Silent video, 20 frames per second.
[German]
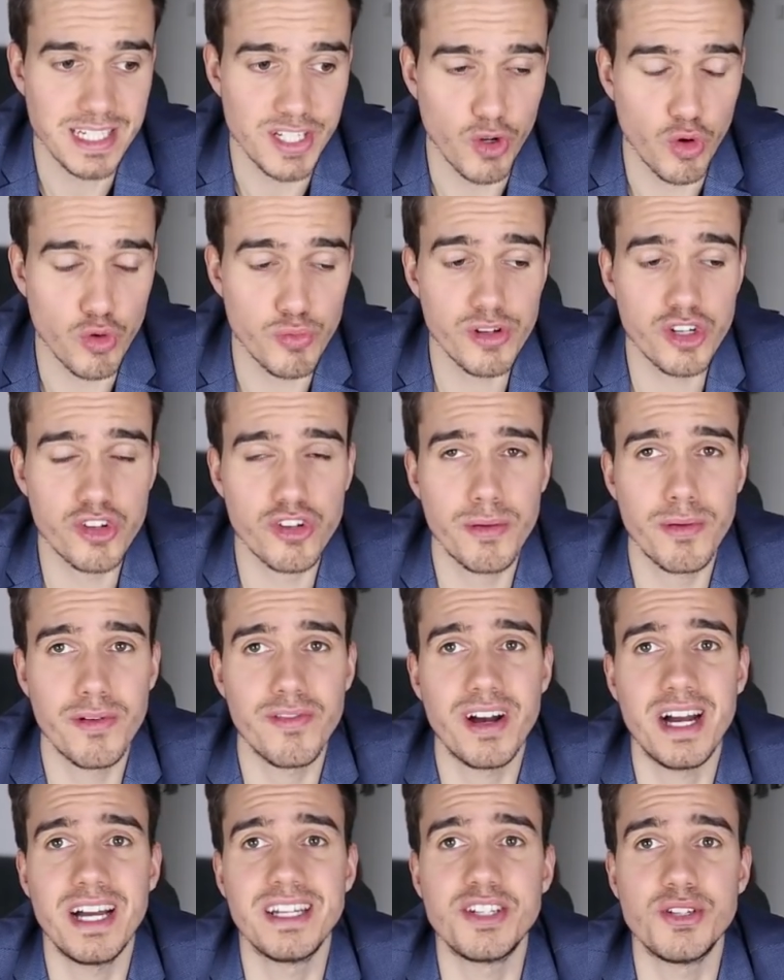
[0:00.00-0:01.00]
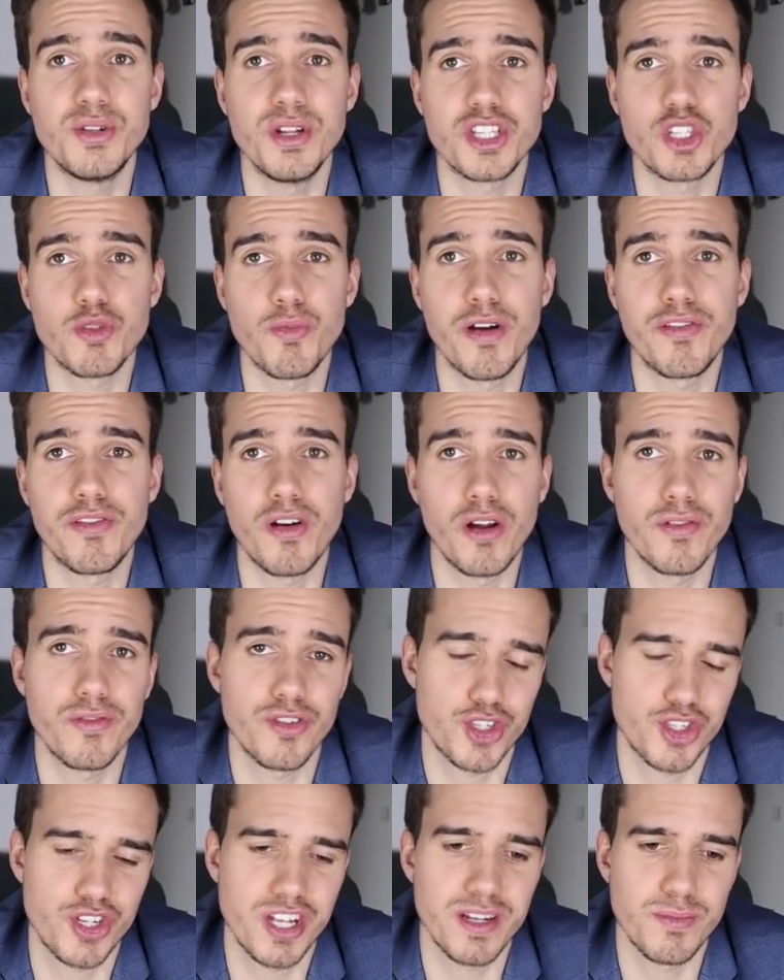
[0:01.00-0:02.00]
Die unbequeme Wahrheit, die du jetzt über Frauen
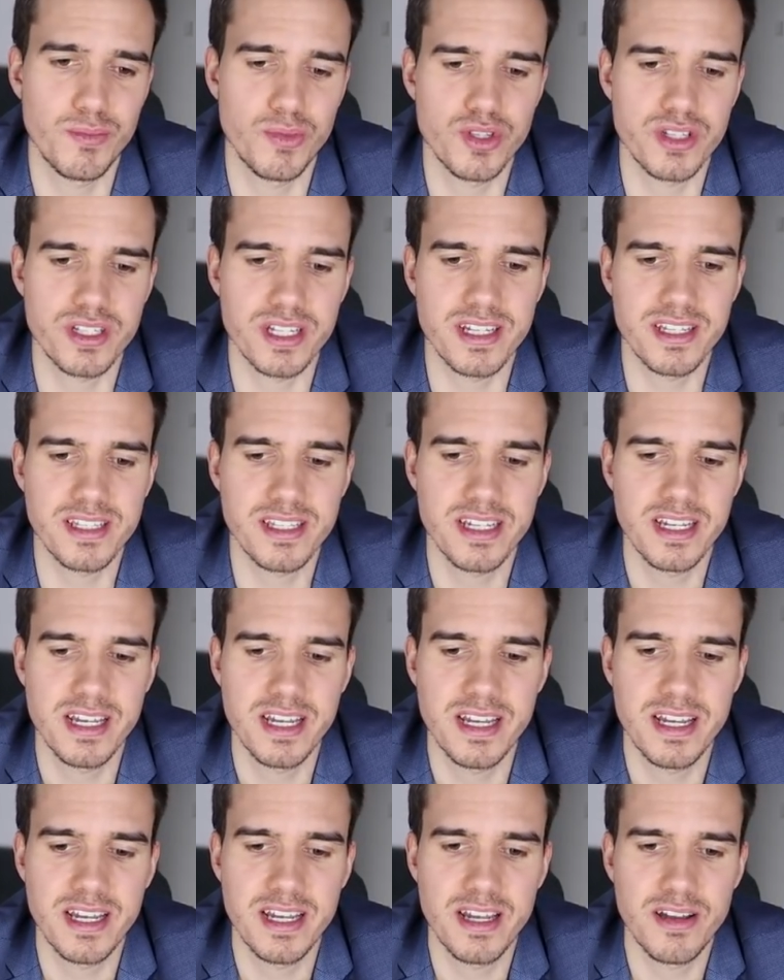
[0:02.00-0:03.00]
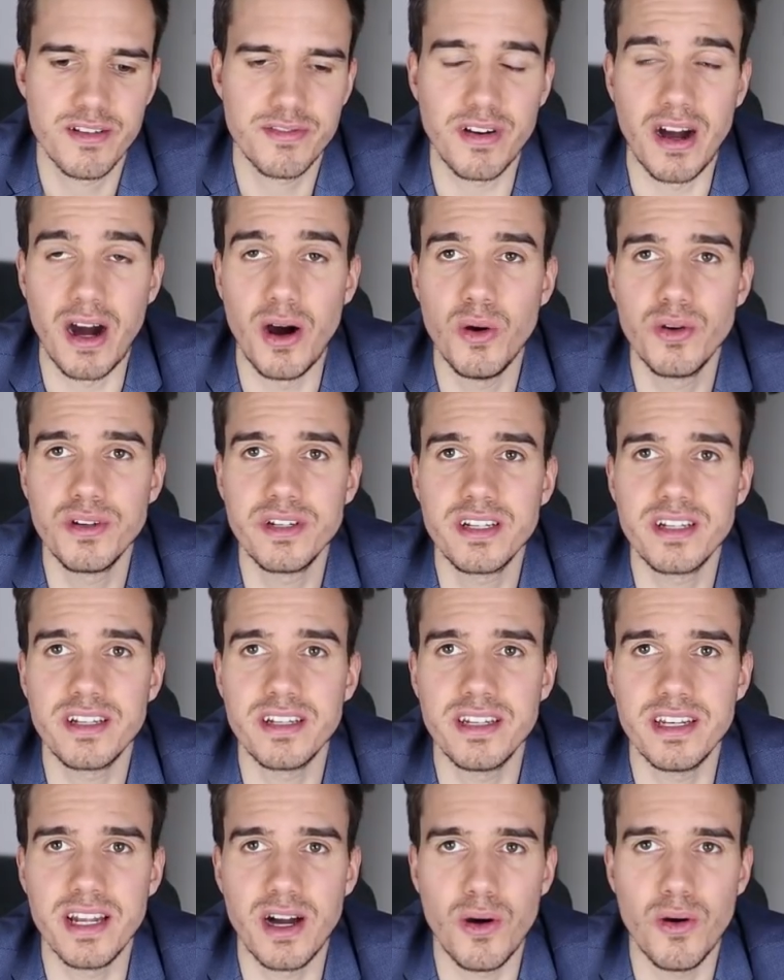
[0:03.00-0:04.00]
verstehen musst, ist, Frauen,
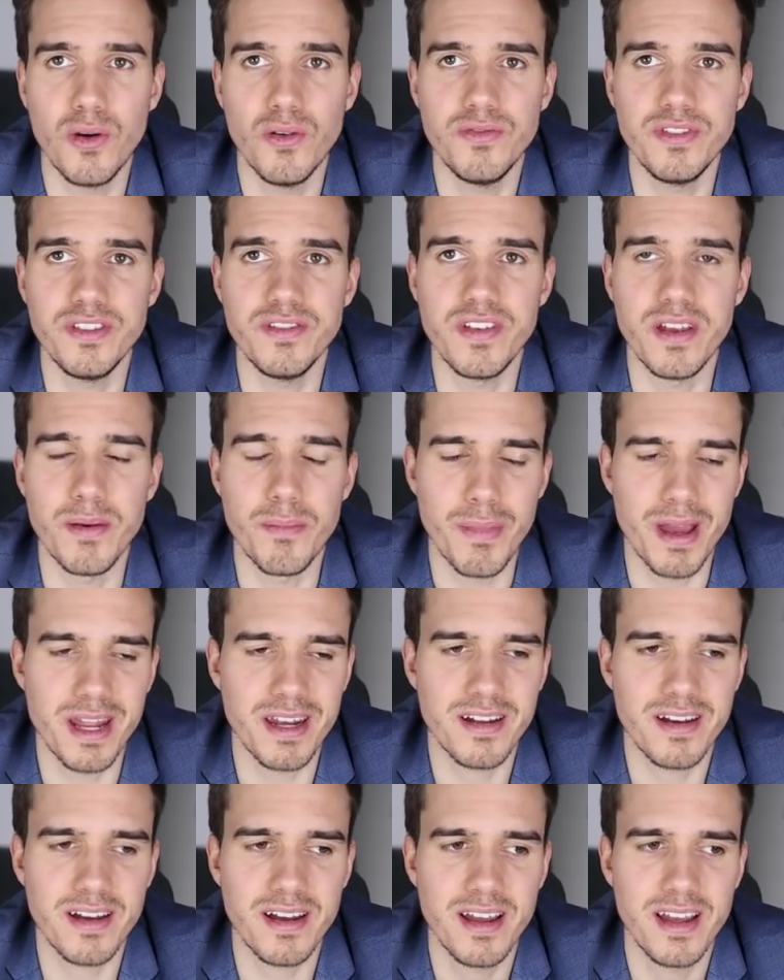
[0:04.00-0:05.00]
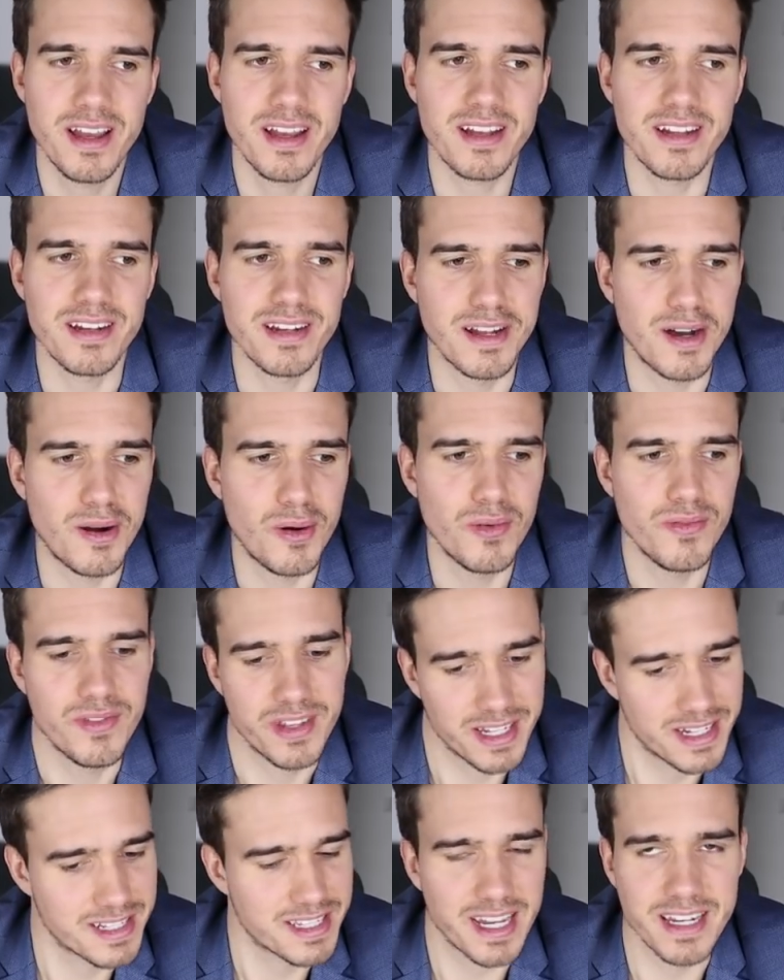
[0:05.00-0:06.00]
genau wie wir Männer, genau
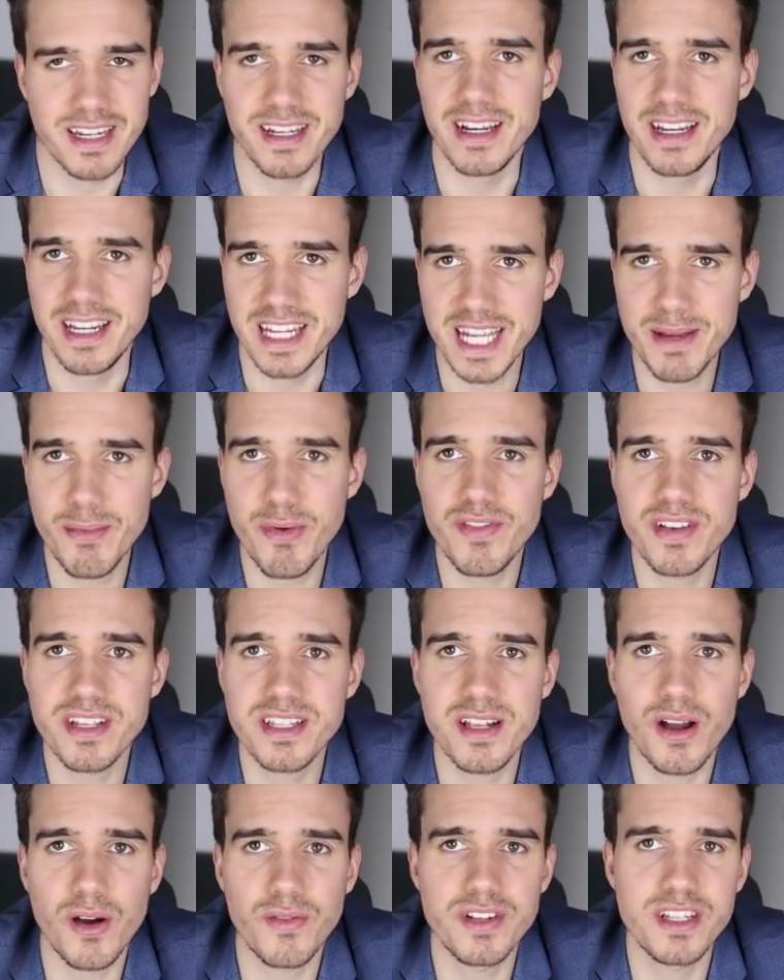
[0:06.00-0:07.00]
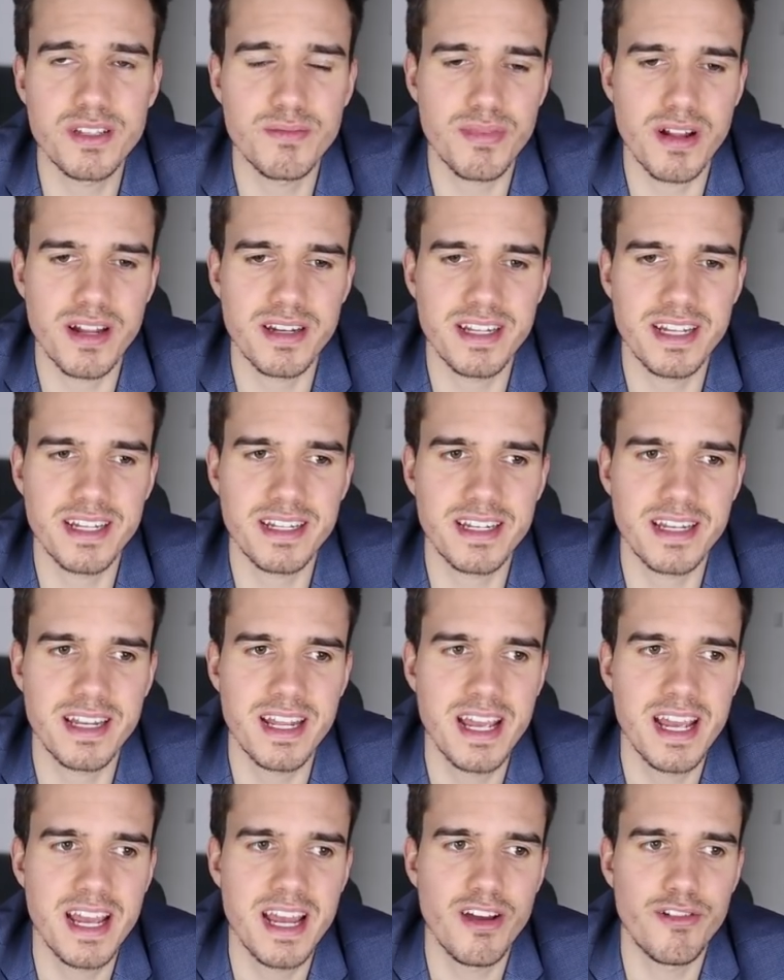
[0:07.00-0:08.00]
wie jedes andere Lebewesen auf diesem
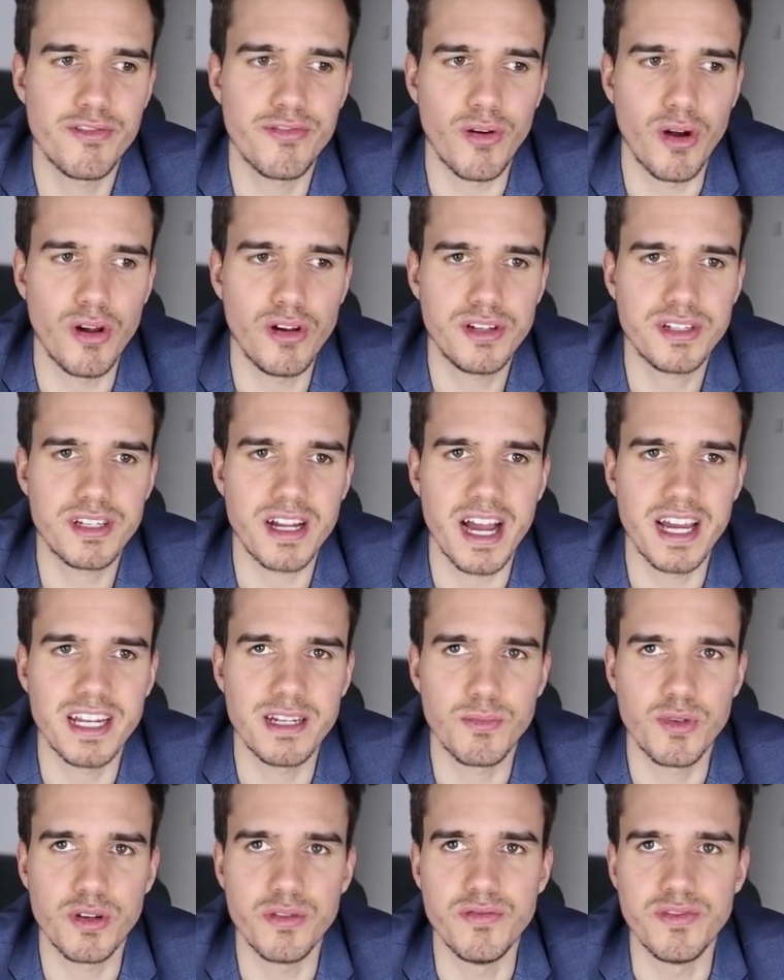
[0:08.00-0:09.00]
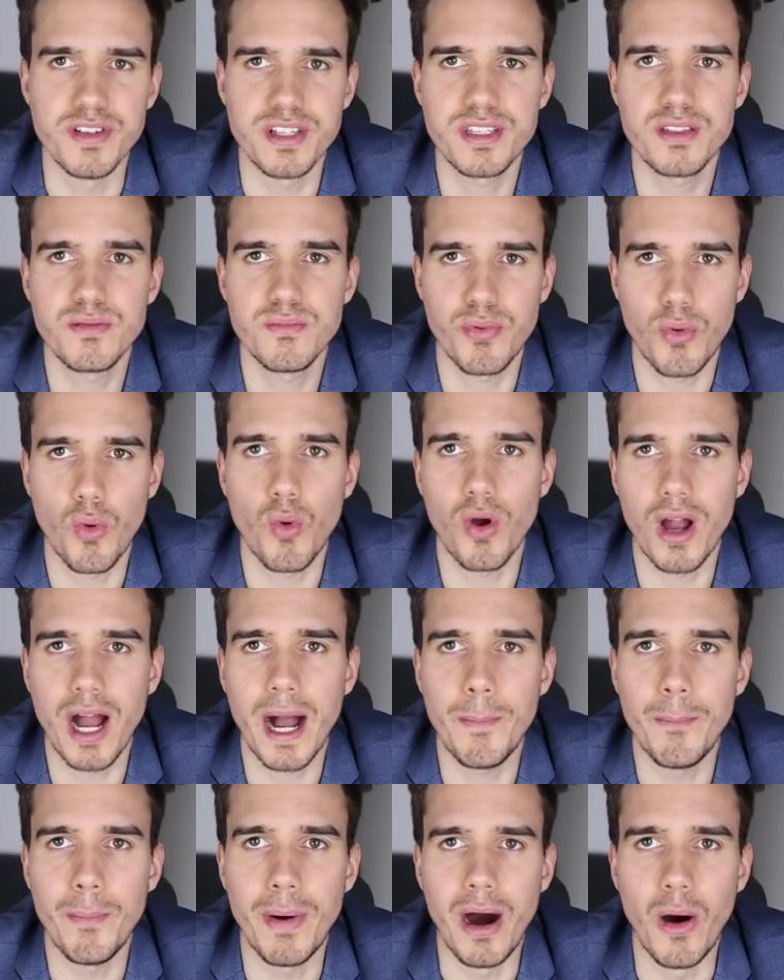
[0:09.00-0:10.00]
Planeten, folgt einem gewissen
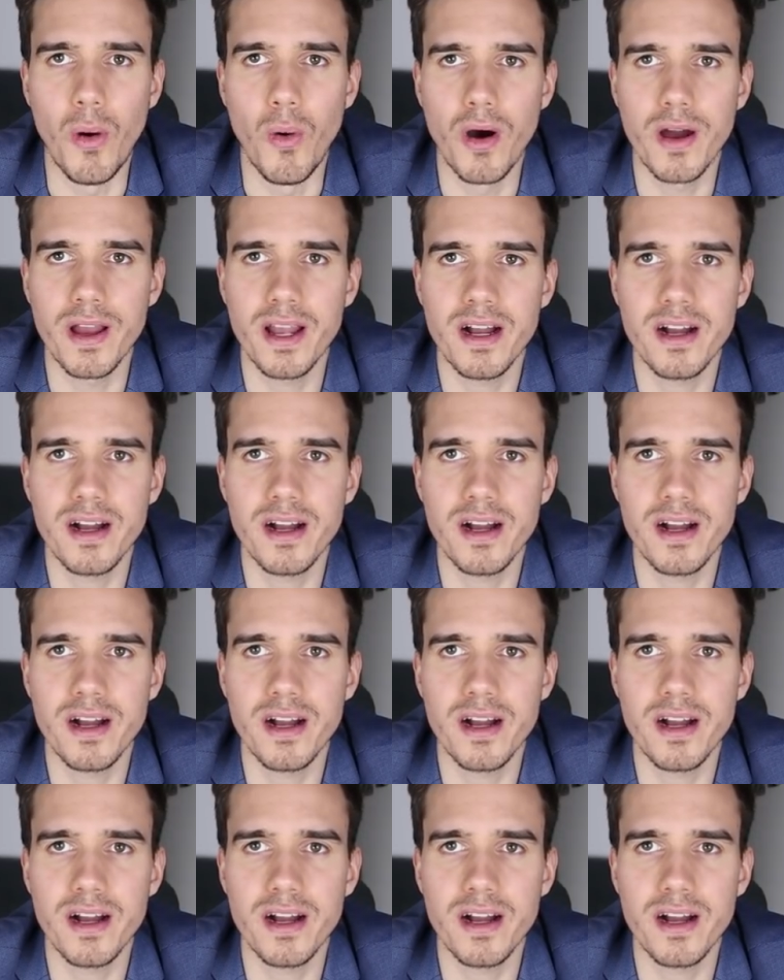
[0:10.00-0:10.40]
Programm auch.